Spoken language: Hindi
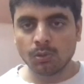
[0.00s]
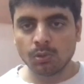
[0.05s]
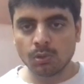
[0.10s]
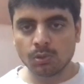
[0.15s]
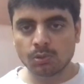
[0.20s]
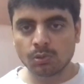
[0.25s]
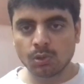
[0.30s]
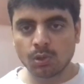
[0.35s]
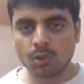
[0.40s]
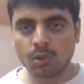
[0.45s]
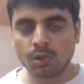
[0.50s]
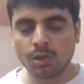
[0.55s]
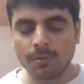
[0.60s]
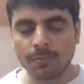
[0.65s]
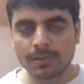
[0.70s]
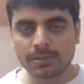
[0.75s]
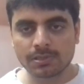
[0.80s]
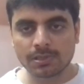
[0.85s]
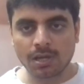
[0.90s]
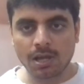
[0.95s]
दोस्तों
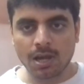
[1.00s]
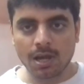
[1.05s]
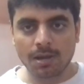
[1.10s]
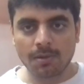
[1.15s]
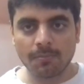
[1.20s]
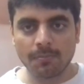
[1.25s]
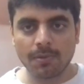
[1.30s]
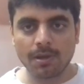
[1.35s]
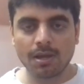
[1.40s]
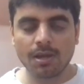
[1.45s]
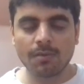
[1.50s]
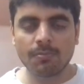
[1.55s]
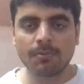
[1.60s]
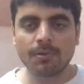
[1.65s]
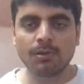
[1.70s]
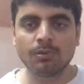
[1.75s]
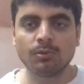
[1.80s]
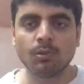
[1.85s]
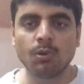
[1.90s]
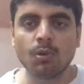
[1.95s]
नमस्कार मैं
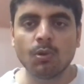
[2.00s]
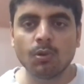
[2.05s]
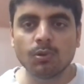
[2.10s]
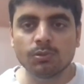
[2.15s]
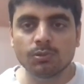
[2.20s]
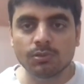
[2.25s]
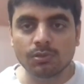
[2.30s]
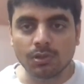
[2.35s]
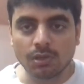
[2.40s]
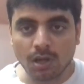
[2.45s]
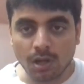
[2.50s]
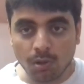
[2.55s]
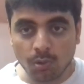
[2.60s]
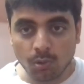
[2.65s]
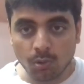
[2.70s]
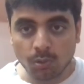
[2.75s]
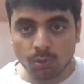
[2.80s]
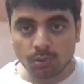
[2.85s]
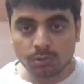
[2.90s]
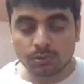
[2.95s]
आपका दोस्त
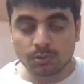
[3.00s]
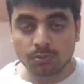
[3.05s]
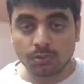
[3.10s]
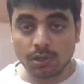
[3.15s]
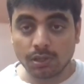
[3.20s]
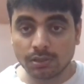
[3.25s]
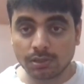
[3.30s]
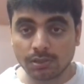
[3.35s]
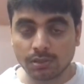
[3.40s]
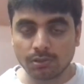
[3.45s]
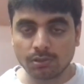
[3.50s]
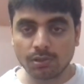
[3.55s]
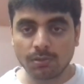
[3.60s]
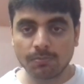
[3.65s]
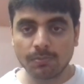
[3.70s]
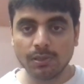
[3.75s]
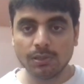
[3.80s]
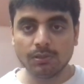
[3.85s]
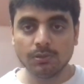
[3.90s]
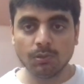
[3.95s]
राहुल स्वागत करता हूं
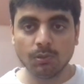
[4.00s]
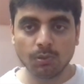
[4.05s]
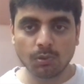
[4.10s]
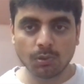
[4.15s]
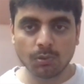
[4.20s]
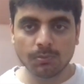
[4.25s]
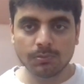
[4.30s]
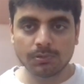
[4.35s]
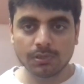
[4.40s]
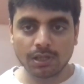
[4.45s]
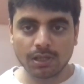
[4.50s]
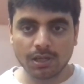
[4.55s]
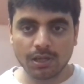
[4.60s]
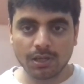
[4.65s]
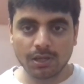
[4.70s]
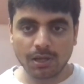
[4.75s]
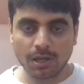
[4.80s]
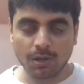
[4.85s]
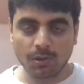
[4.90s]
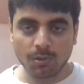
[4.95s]
अपने YouTube चैनल
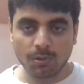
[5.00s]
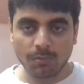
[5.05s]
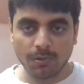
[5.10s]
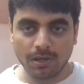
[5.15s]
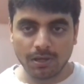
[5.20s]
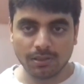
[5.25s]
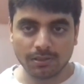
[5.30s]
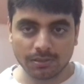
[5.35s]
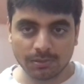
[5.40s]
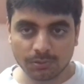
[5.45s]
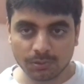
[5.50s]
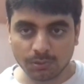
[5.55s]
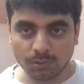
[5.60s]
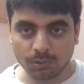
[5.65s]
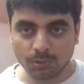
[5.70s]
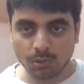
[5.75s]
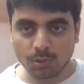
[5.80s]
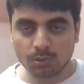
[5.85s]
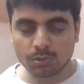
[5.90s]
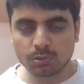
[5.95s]
टैक्रो भारत तो
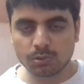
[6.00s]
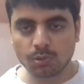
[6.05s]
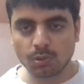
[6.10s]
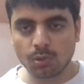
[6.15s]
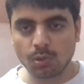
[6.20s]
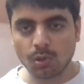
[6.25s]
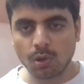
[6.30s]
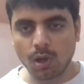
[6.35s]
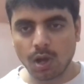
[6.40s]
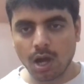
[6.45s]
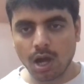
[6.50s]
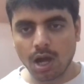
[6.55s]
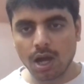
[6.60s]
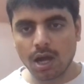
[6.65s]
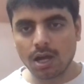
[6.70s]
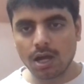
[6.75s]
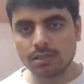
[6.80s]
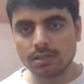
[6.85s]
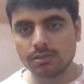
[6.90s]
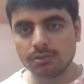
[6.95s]
दोस्तों
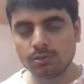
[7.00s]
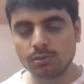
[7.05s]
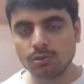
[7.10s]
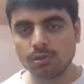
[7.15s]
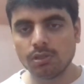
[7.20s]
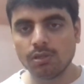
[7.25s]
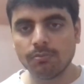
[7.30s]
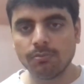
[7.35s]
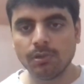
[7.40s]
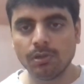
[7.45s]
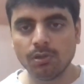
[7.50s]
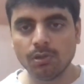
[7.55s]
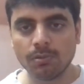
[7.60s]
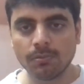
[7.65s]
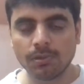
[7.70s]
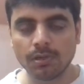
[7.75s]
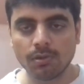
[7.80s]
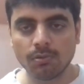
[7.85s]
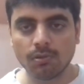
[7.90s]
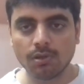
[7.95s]
आज जो ये वीडियो
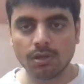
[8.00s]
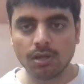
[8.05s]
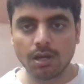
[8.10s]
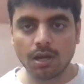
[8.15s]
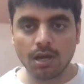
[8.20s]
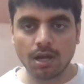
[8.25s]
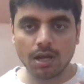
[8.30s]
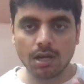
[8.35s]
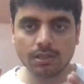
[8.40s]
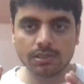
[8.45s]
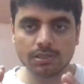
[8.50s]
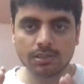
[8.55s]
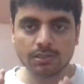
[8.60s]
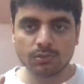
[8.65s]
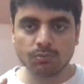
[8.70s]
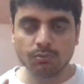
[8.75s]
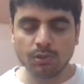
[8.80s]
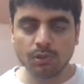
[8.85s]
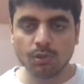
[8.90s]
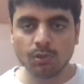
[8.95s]
बनाऊंगा आज
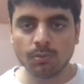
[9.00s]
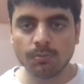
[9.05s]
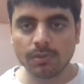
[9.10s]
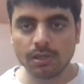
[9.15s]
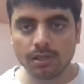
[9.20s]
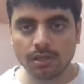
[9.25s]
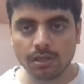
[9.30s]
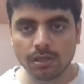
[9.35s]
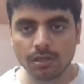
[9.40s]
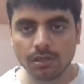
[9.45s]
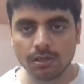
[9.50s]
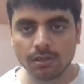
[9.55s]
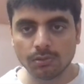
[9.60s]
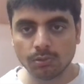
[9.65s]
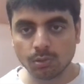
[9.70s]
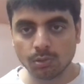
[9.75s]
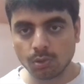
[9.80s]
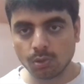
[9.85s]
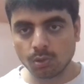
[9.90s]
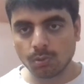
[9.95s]
इस वीडियो में
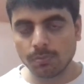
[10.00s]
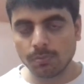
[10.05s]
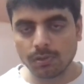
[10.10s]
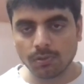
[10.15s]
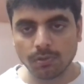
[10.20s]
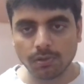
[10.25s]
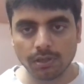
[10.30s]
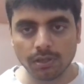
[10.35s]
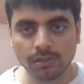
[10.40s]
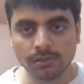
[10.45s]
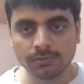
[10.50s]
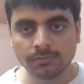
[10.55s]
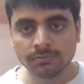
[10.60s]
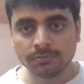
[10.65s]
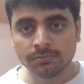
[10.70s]
दो टॉपिक होंगे